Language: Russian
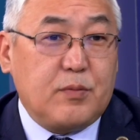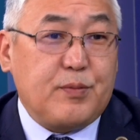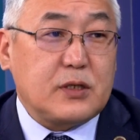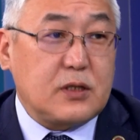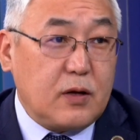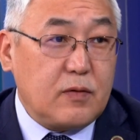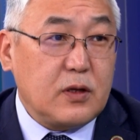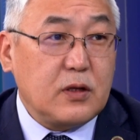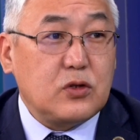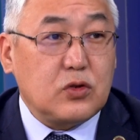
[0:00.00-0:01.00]

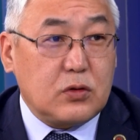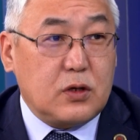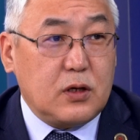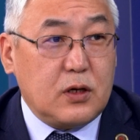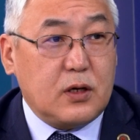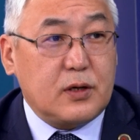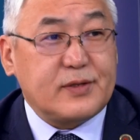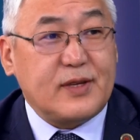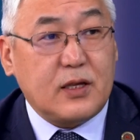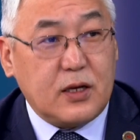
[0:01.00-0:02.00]
поставлены четкие
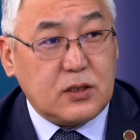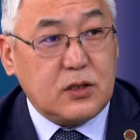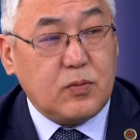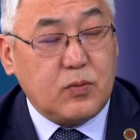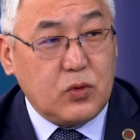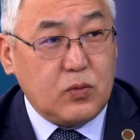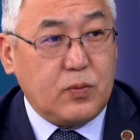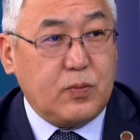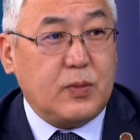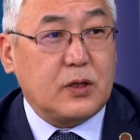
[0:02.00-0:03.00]
задачи по
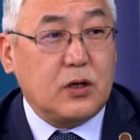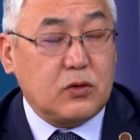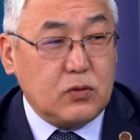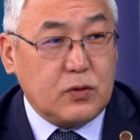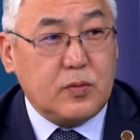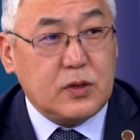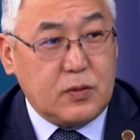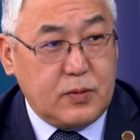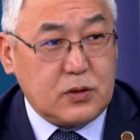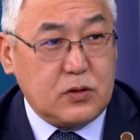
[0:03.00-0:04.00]
подготовки
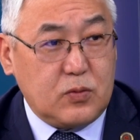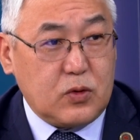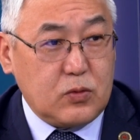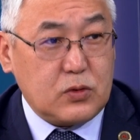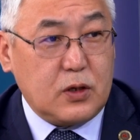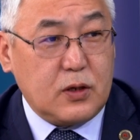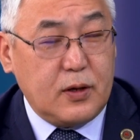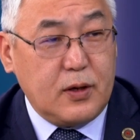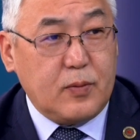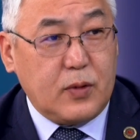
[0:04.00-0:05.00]
безопасного пропуска
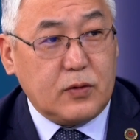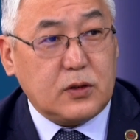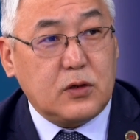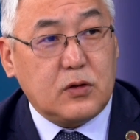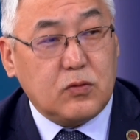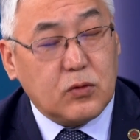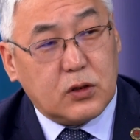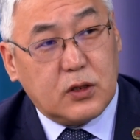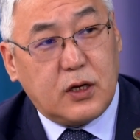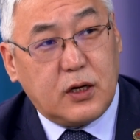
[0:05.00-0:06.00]
паводковых вод на